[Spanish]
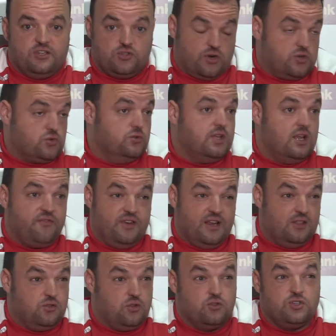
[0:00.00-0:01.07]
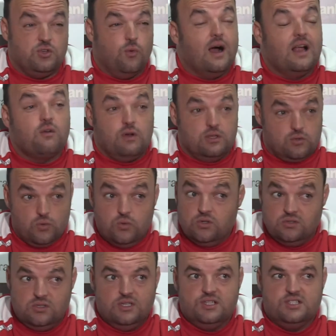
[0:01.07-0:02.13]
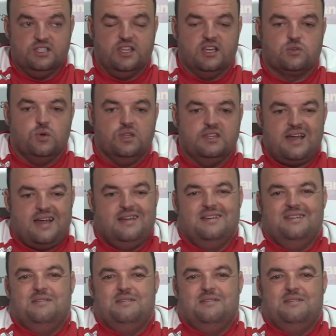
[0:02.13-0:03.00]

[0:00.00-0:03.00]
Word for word: que son resultados al final todos igual, 4-1, si te das cuenta,